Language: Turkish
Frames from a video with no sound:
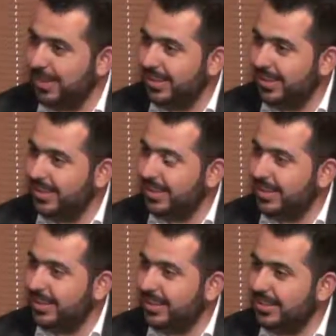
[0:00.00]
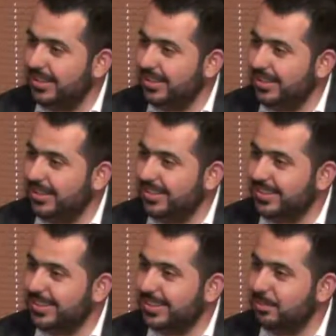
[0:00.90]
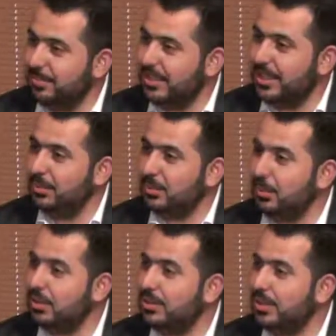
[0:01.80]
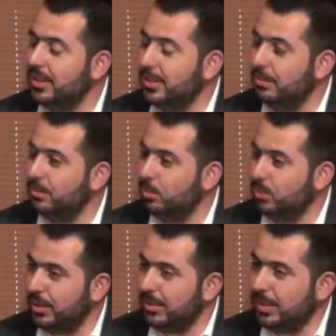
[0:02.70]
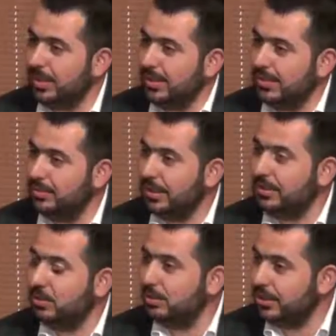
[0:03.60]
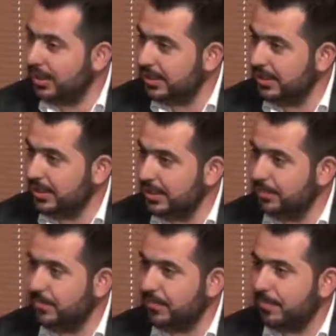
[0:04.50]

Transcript: Ne güzel. Ee, 2009 yılından bu zamana kadar sektörün içerisindeyim.